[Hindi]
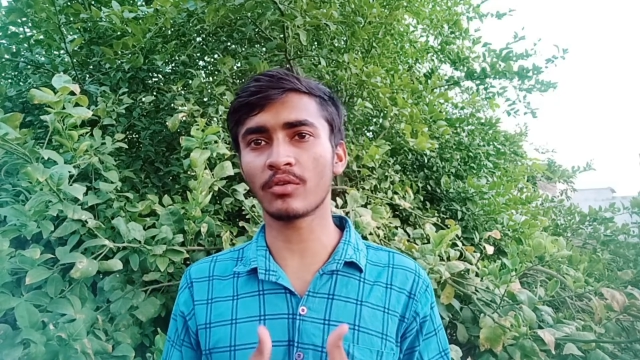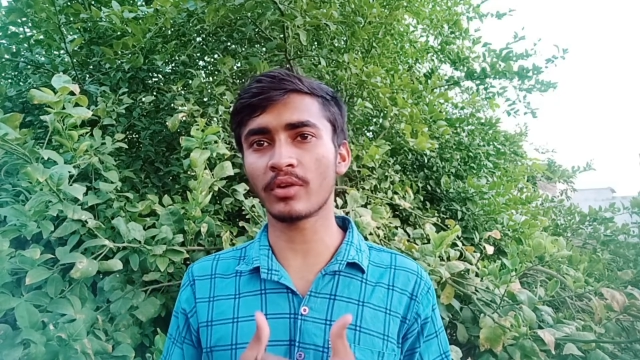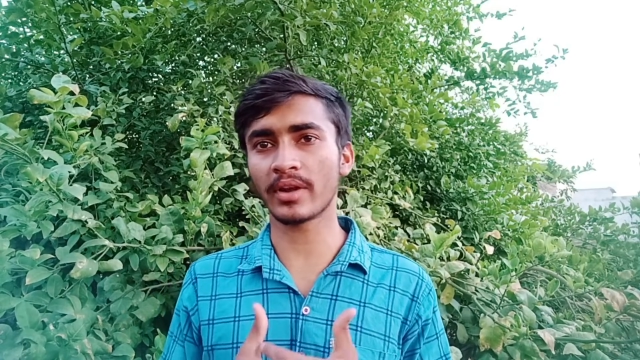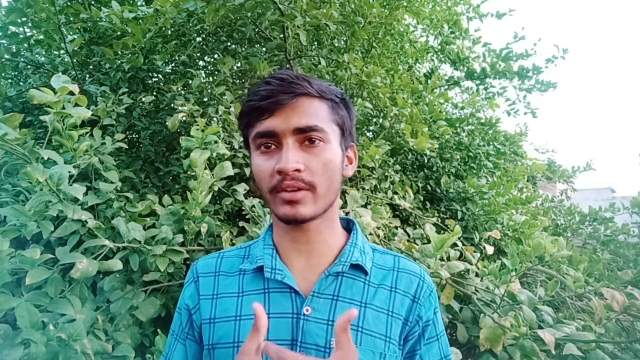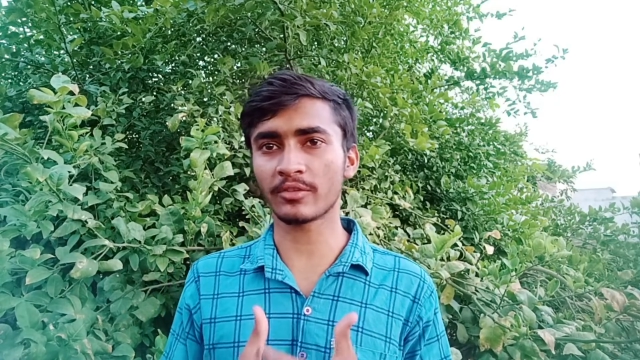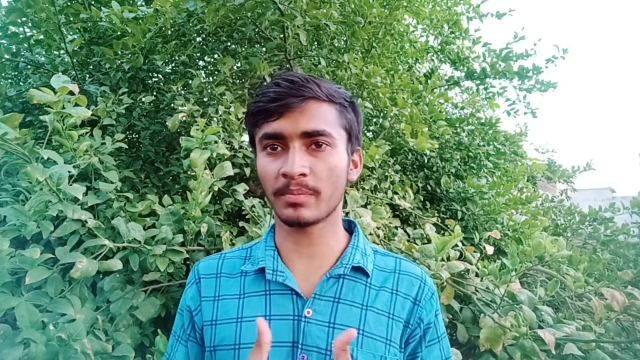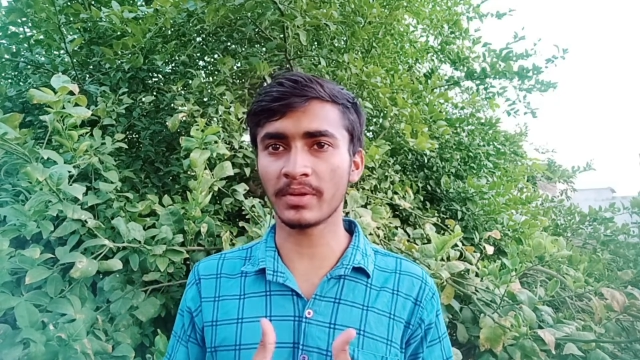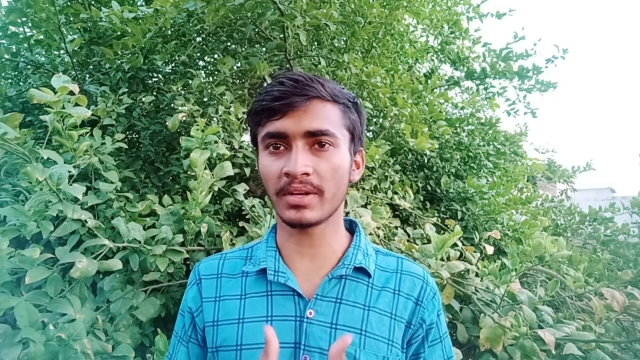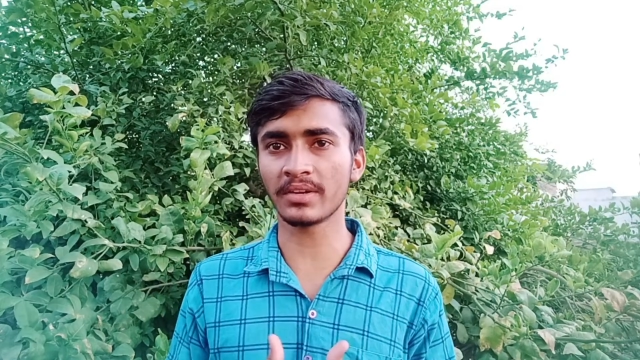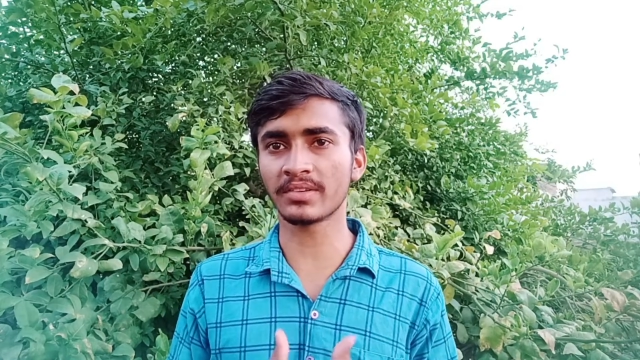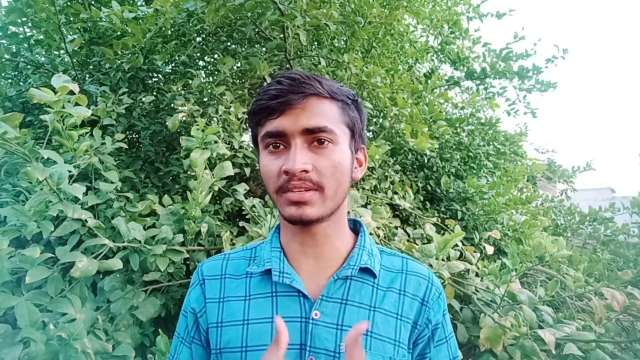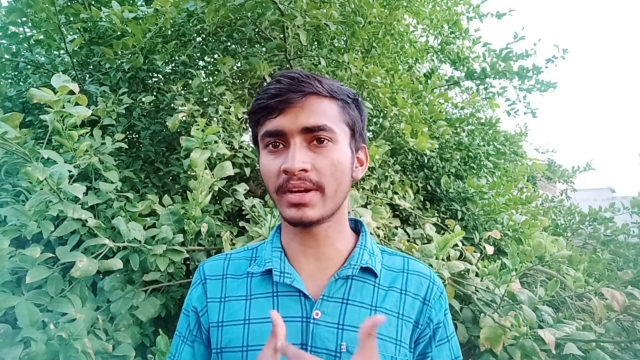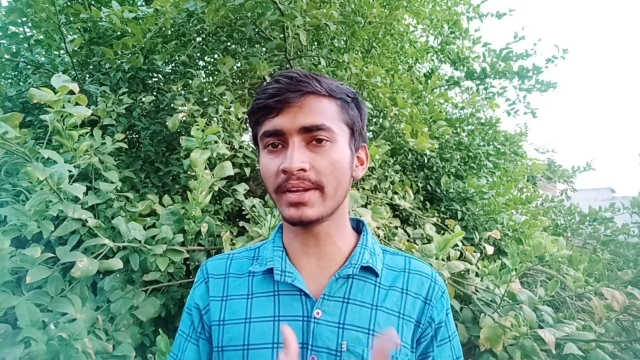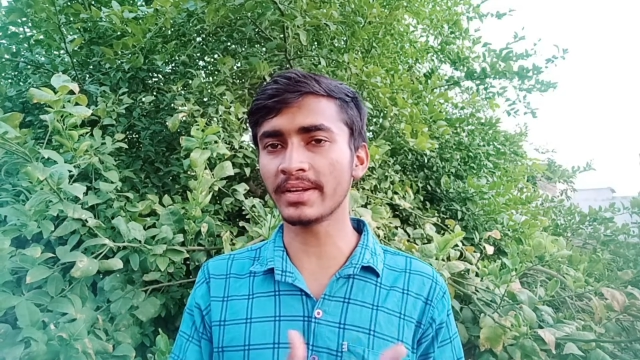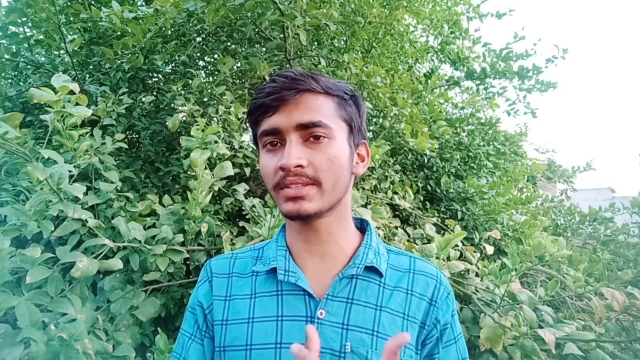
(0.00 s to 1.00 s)
और एक्सपीरियंस
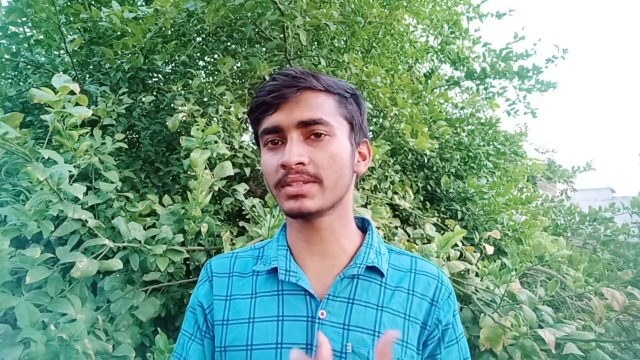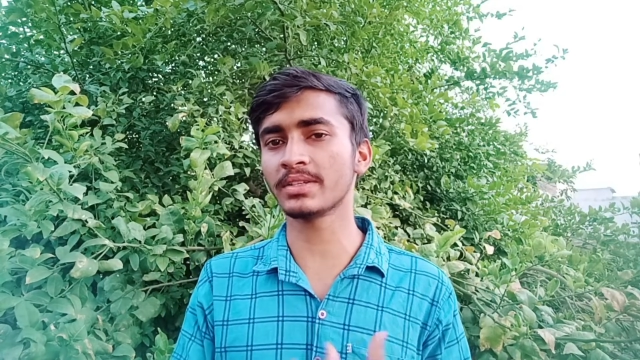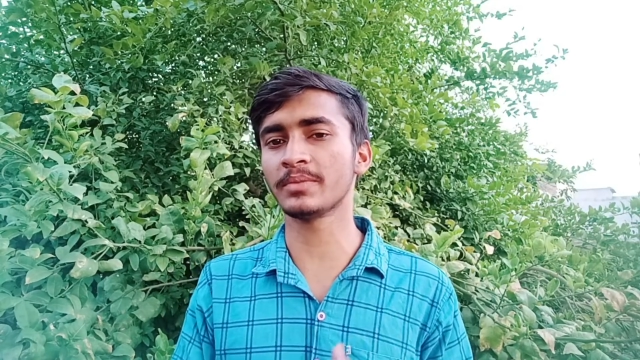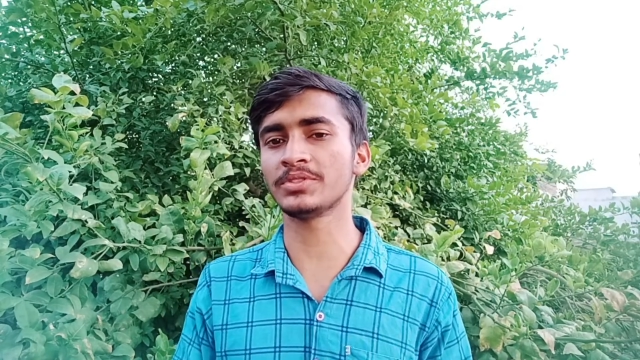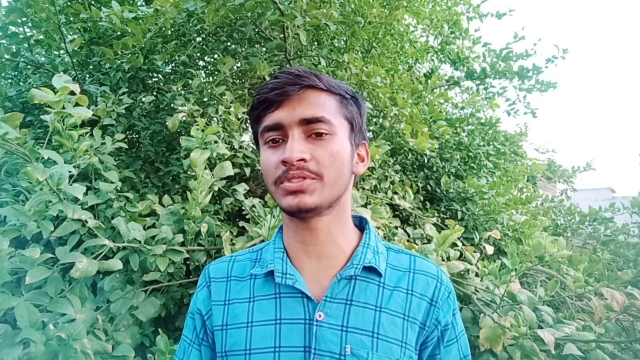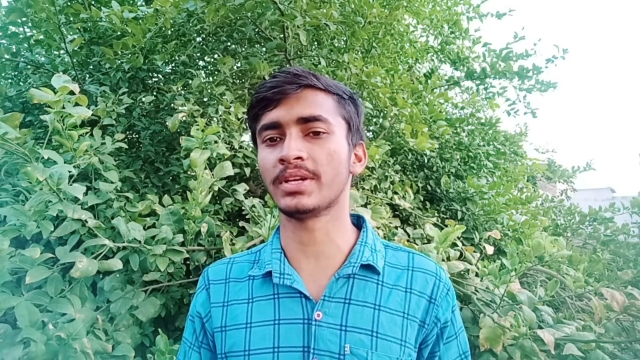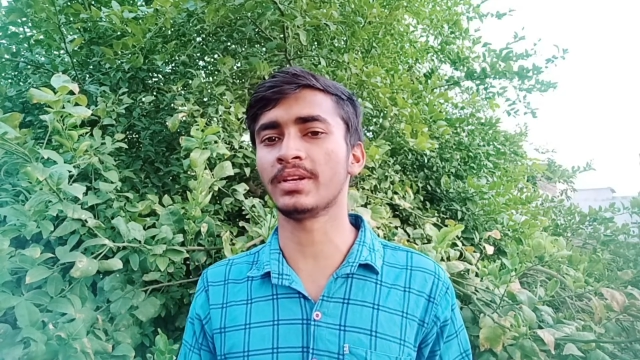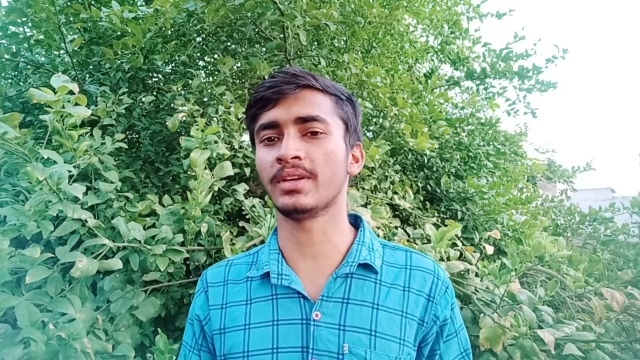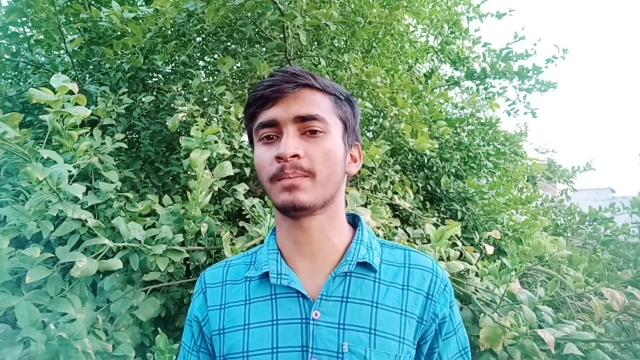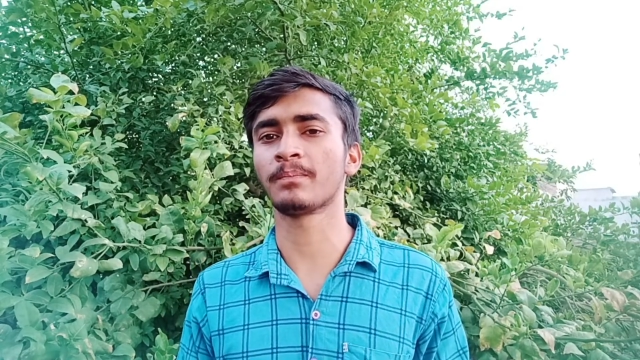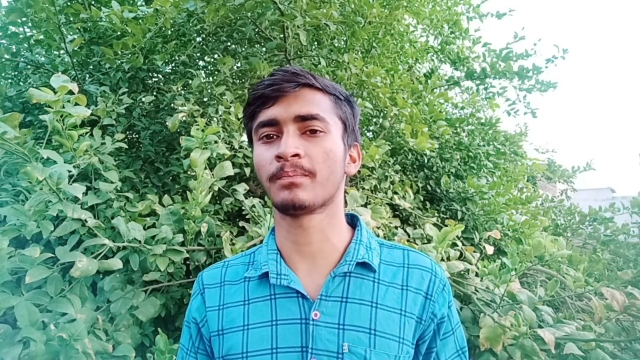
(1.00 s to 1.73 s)
डेडिकेशन भी चाहिए